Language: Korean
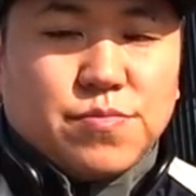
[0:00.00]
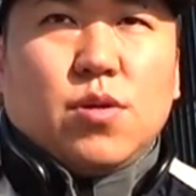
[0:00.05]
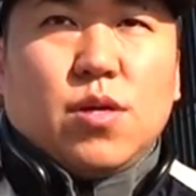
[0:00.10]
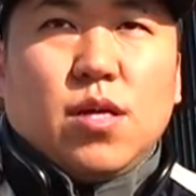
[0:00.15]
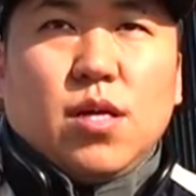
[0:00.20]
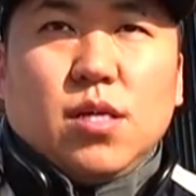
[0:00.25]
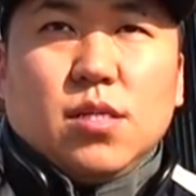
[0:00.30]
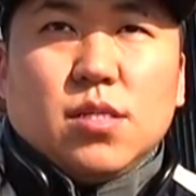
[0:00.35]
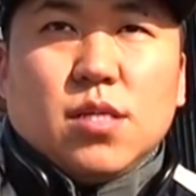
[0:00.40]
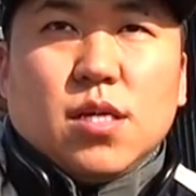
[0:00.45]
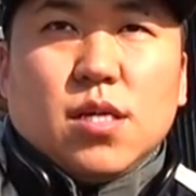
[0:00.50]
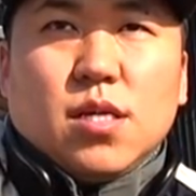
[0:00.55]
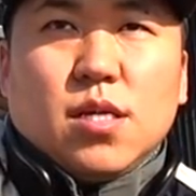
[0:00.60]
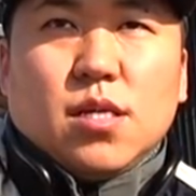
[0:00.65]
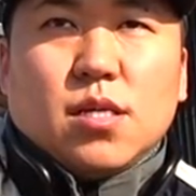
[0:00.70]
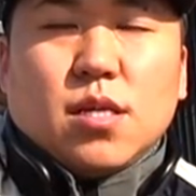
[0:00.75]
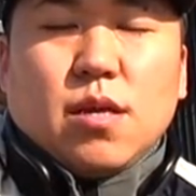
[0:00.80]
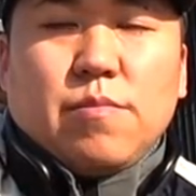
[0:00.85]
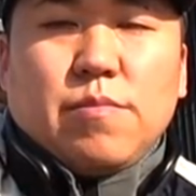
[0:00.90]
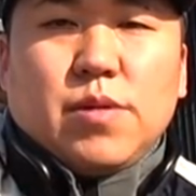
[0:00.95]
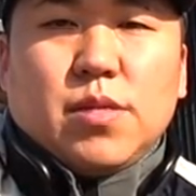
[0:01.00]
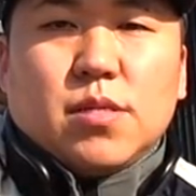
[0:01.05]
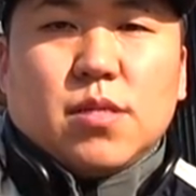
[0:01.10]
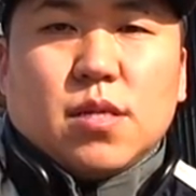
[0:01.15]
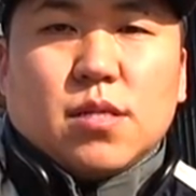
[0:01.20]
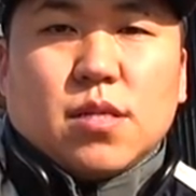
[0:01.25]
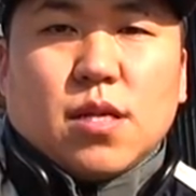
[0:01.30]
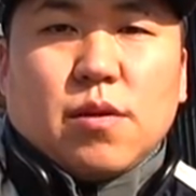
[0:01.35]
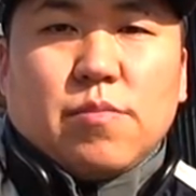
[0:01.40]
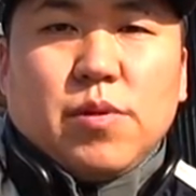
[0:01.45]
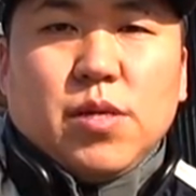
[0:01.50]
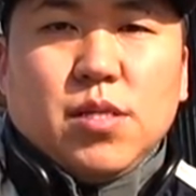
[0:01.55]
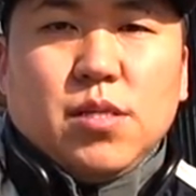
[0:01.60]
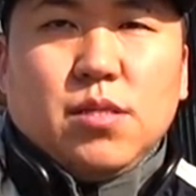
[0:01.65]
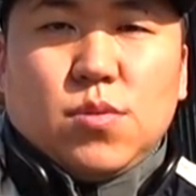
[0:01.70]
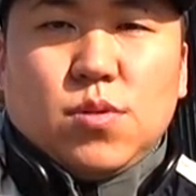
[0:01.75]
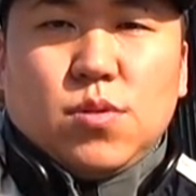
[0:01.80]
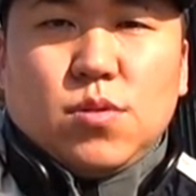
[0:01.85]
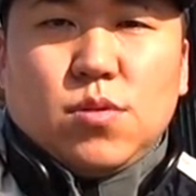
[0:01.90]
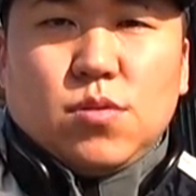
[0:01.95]
해안가 캠핑을 갔다면
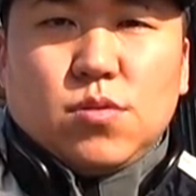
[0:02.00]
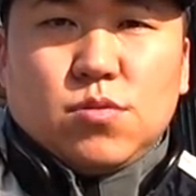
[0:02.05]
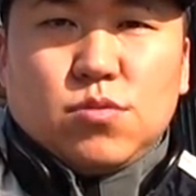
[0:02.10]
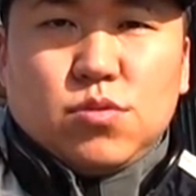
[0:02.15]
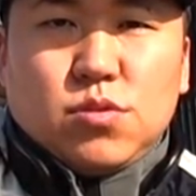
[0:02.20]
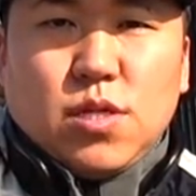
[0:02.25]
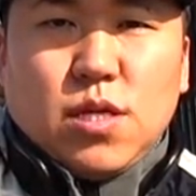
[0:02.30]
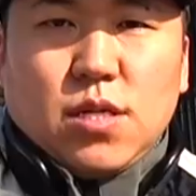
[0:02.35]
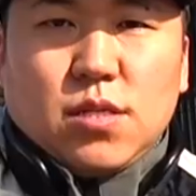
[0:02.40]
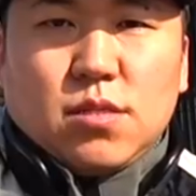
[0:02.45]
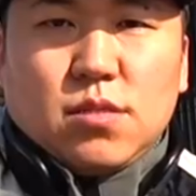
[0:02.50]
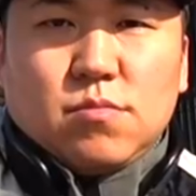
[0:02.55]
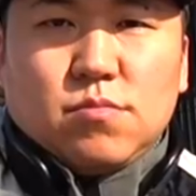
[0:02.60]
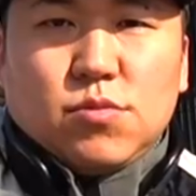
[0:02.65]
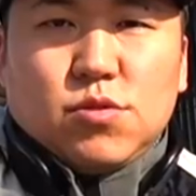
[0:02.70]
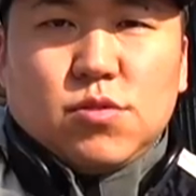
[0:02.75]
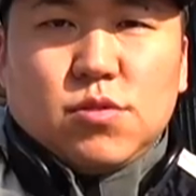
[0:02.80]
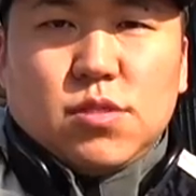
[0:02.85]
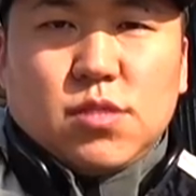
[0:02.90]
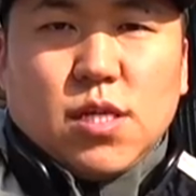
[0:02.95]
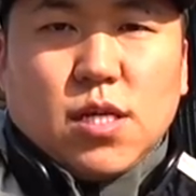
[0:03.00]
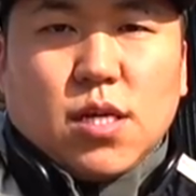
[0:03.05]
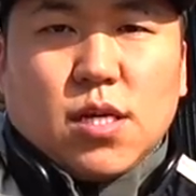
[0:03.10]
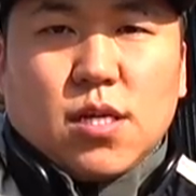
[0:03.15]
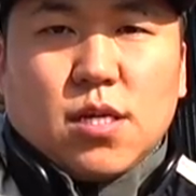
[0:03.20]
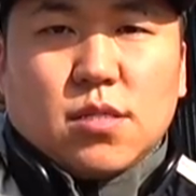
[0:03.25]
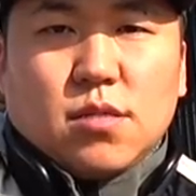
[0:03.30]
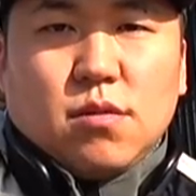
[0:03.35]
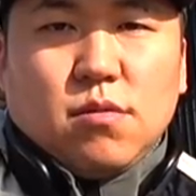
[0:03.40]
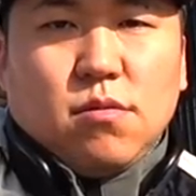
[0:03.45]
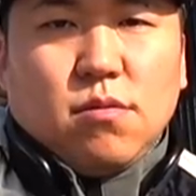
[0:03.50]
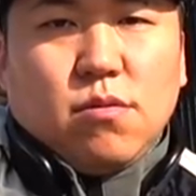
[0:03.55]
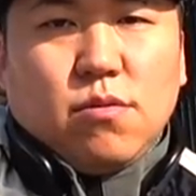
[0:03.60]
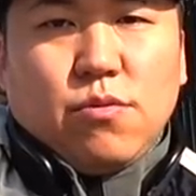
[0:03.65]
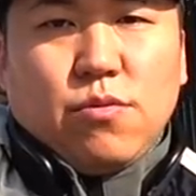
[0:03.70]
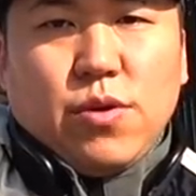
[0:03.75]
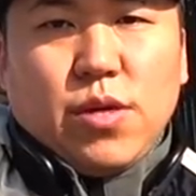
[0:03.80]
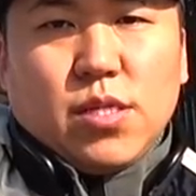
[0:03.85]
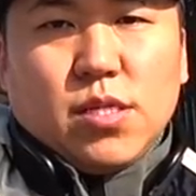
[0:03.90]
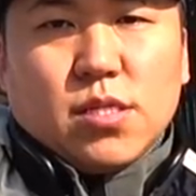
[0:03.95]
수산물 시장에 가서
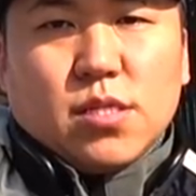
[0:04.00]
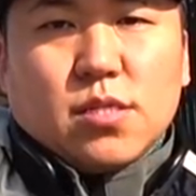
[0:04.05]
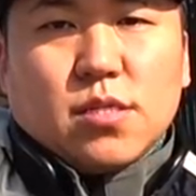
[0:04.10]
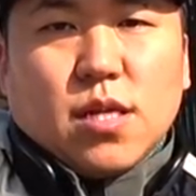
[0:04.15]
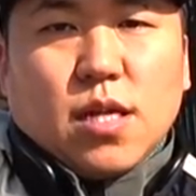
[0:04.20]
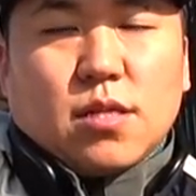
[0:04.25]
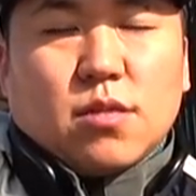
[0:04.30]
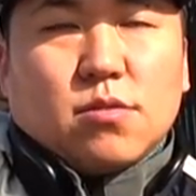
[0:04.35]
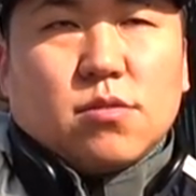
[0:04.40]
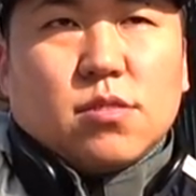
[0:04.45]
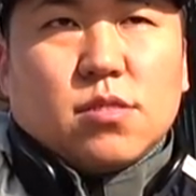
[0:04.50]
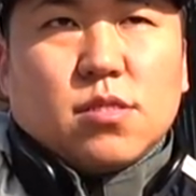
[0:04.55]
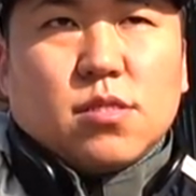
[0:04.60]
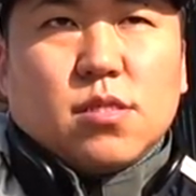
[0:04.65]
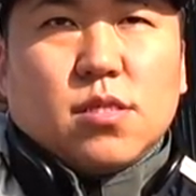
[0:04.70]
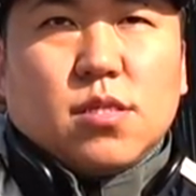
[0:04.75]
회를 뜬다든지